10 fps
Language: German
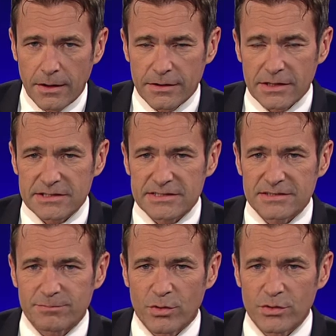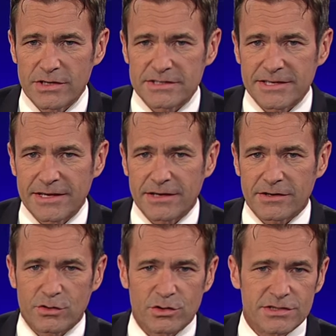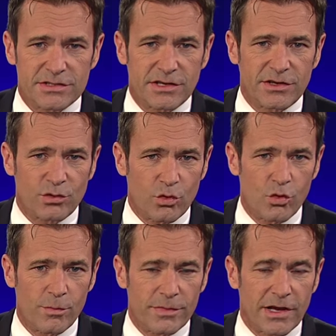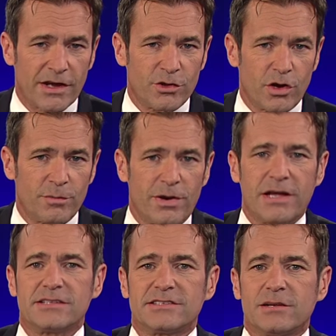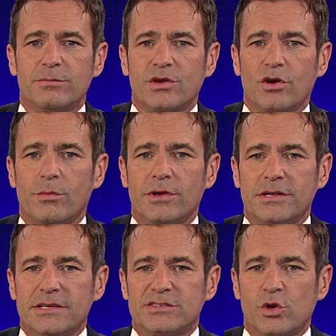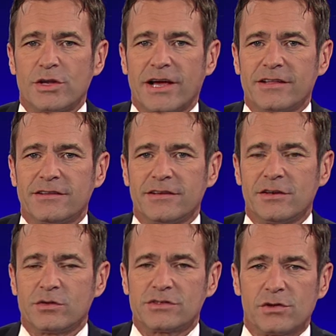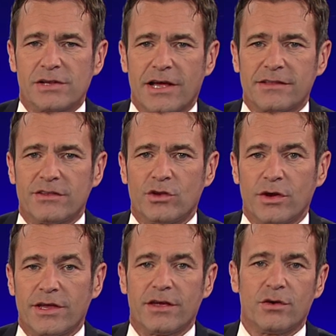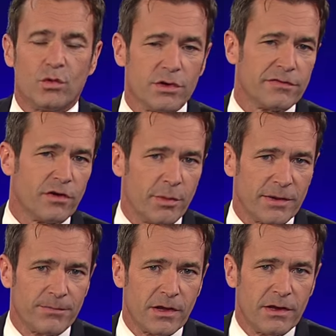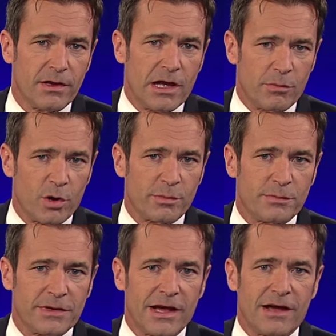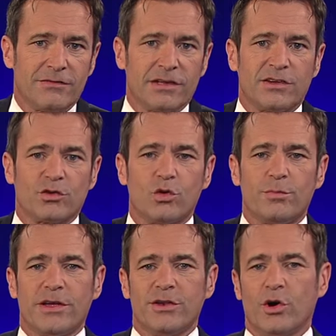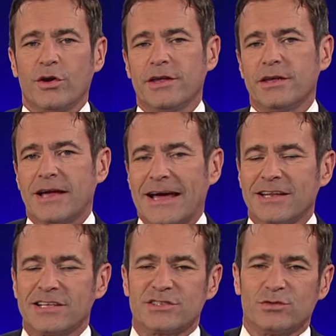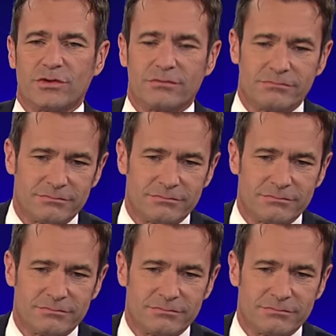Das Bundesheer rüstet um. Nach neuen Panzern bekommen die Soldatinnen und Soldaten neue Uniformen. Ab kommenden Jahr wird die Truppe neu angezogen.